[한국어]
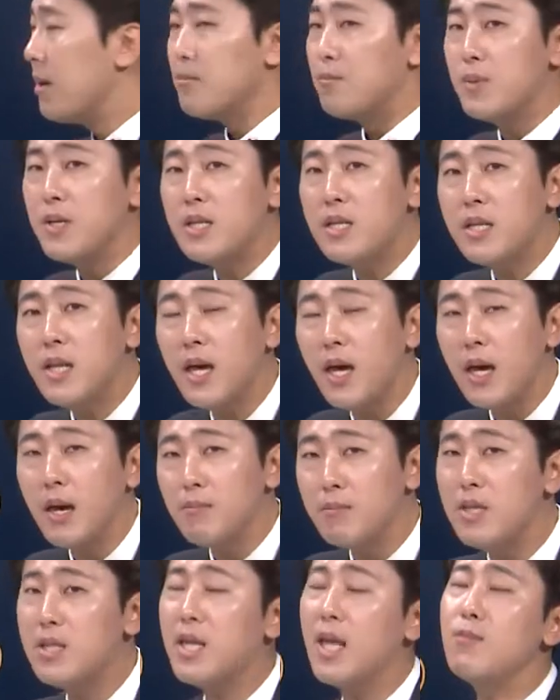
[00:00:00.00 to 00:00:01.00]
밑에
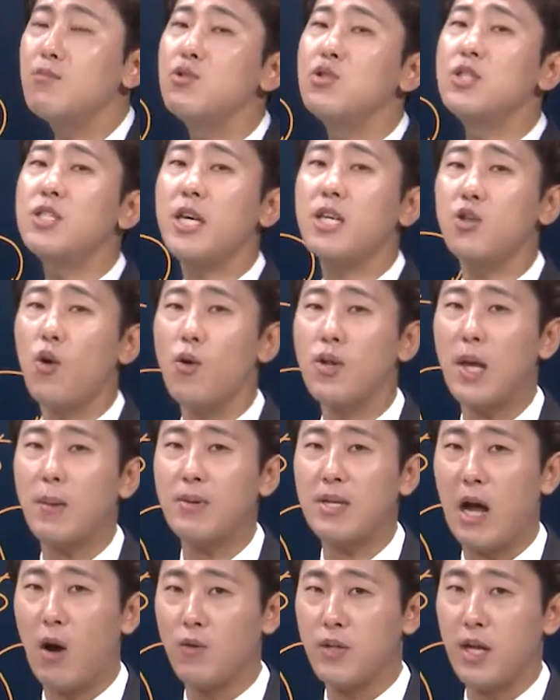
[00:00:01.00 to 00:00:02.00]
밑에 문제의 정답이
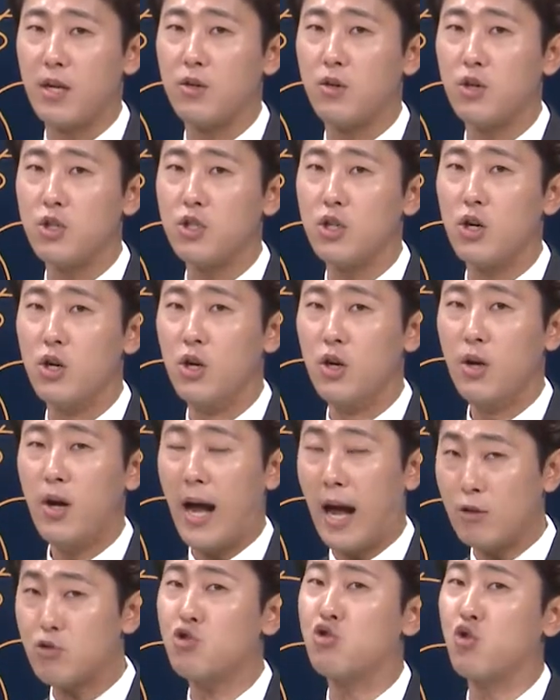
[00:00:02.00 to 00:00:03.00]
나온다는 거죠.
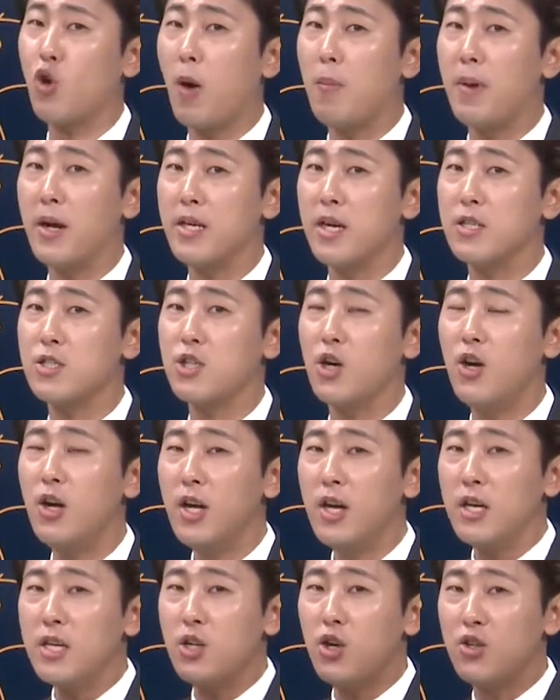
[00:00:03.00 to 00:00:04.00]
아주 중요한 말이겠죠?
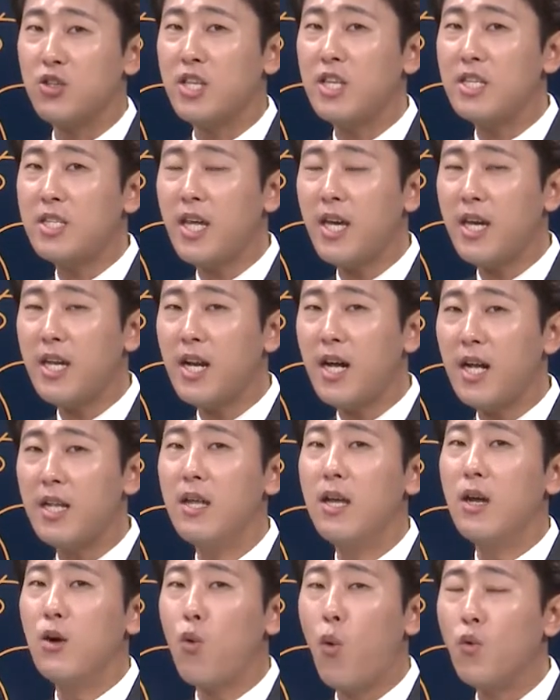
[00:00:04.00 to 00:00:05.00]
이런 디테일한
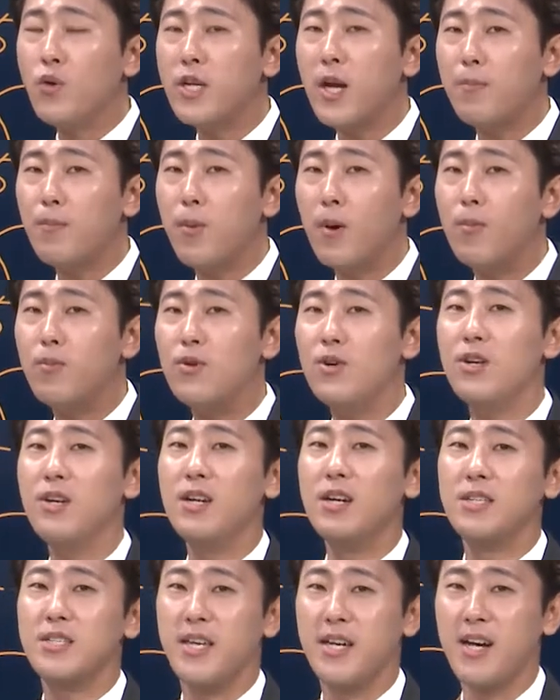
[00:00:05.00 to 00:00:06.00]
공략법을
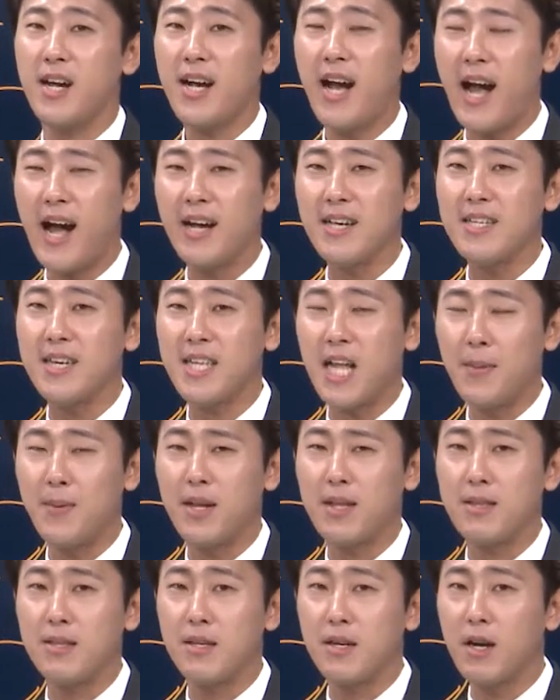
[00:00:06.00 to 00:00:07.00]
제가 강의에
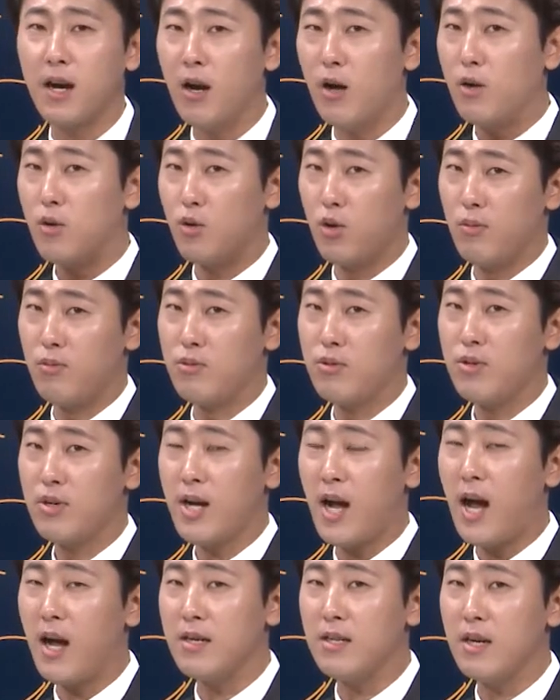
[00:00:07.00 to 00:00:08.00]
담아놨으니까 여러분들
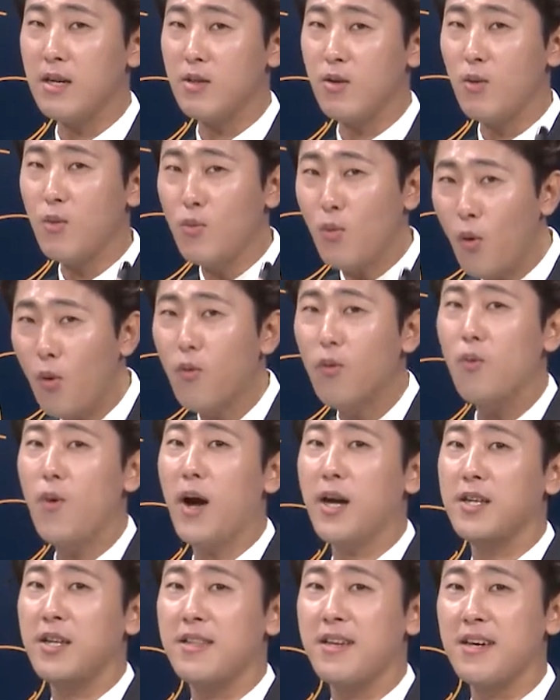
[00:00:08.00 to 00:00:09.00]
강의에서 꼭
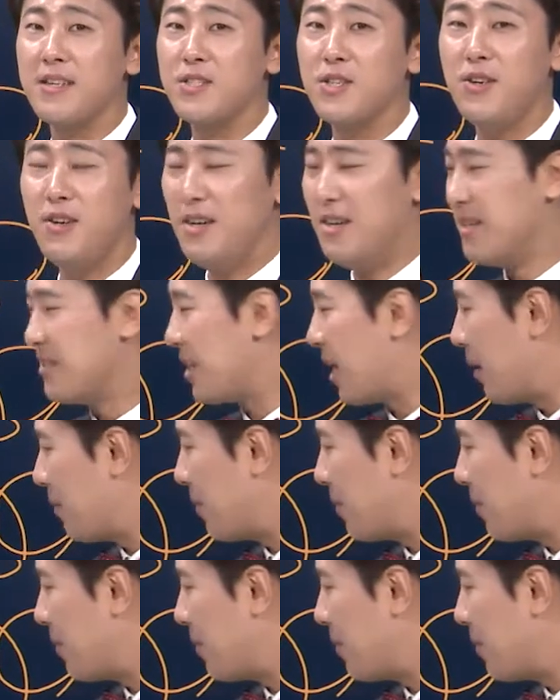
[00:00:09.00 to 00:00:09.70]
확인해야 되겠죠? 자,